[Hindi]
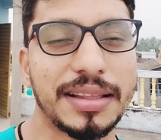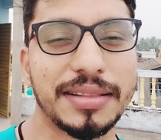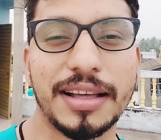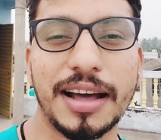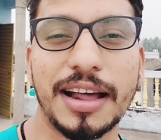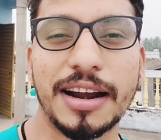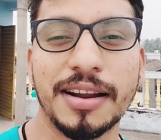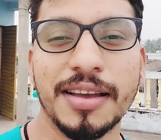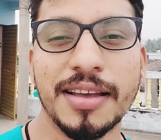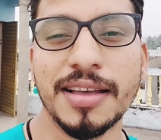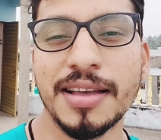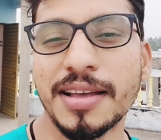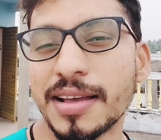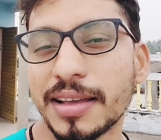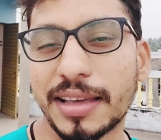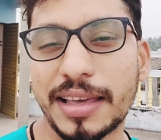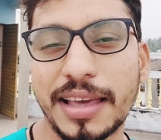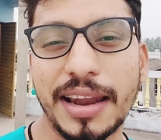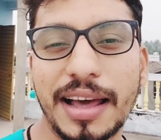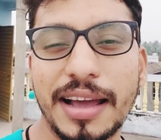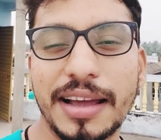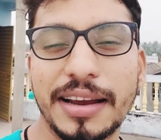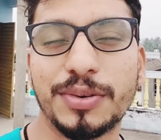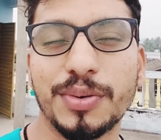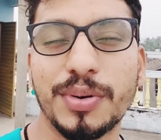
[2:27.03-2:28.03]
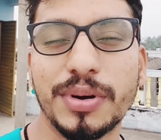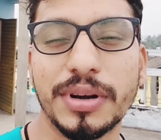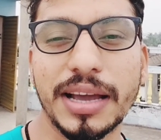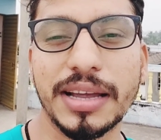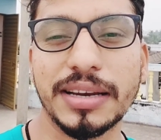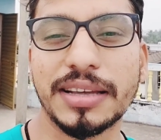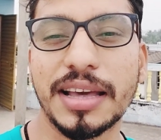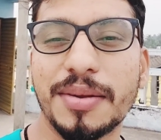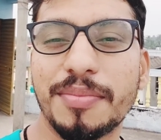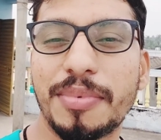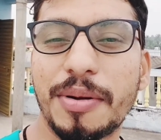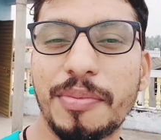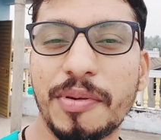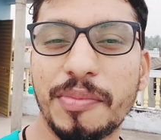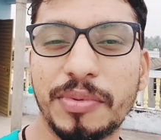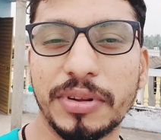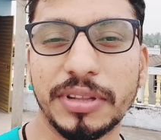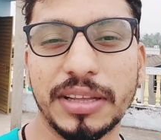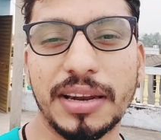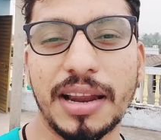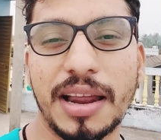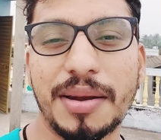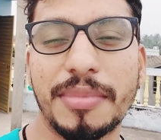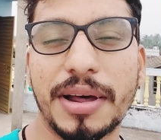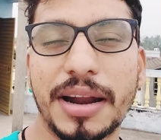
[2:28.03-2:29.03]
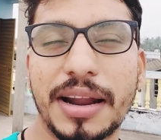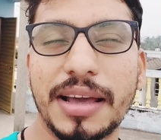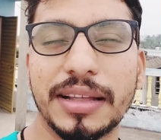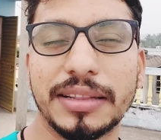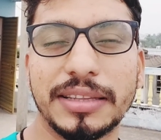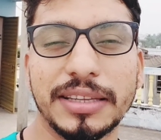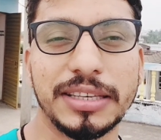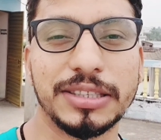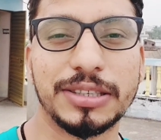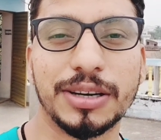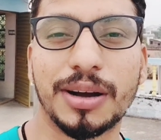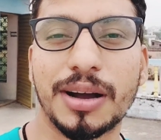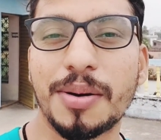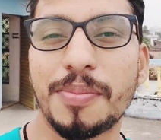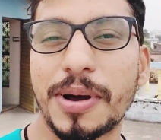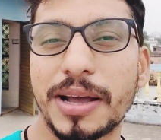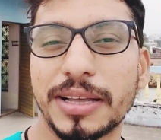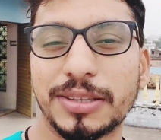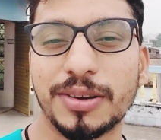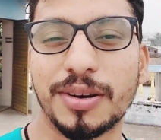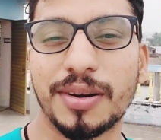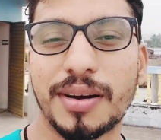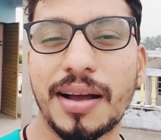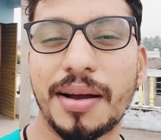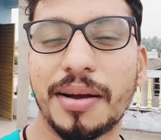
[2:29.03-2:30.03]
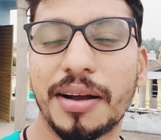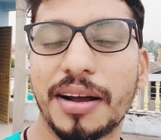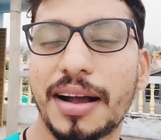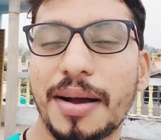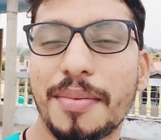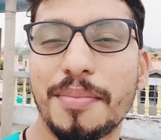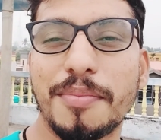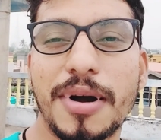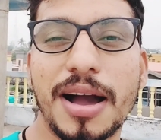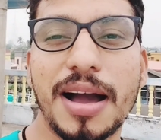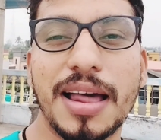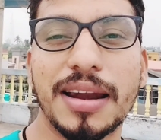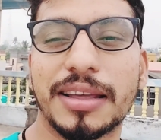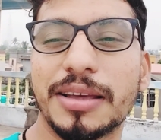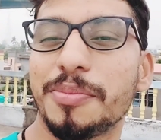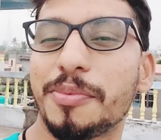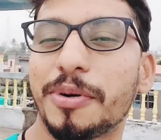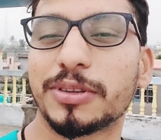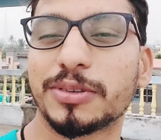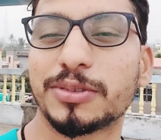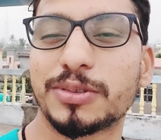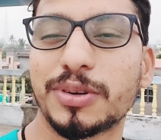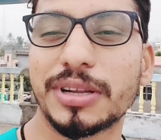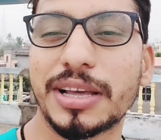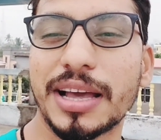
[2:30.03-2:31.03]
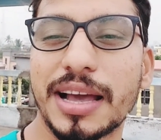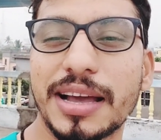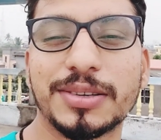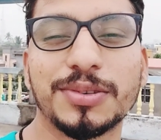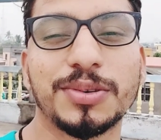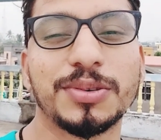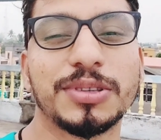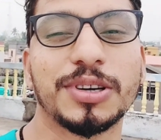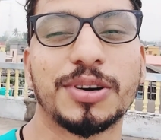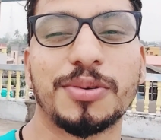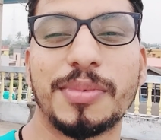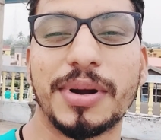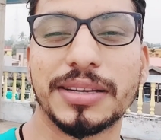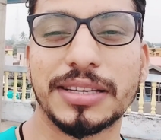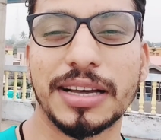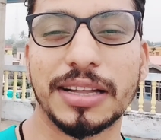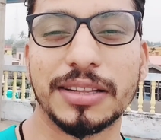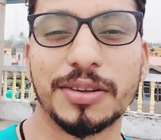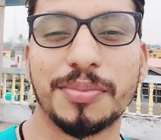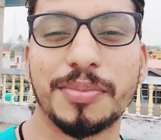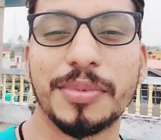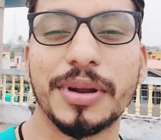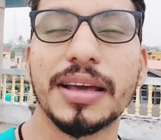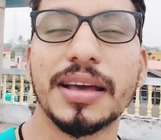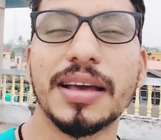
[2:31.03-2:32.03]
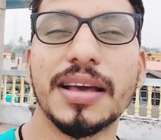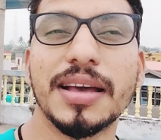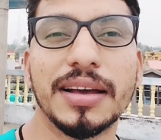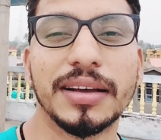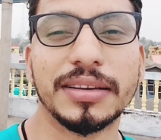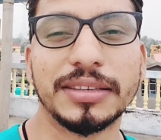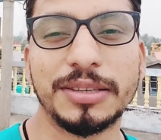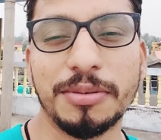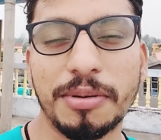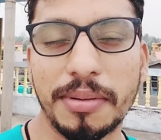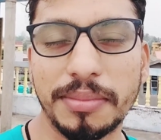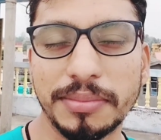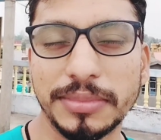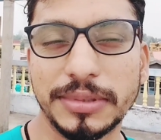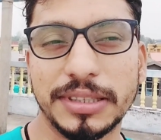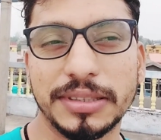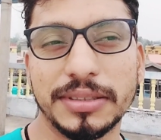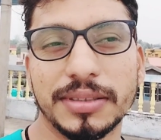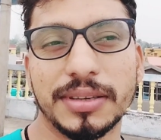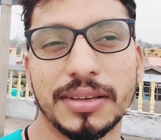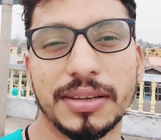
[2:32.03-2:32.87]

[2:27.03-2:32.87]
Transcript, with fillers: शानदार खेला है ट्वेंटी एट गेंद पर फिफ्टी रन बनाया तीन छक्का पाँच चौका कमाल की प्रदर्शन किया है सूर्य कुमार यादव ने शिवम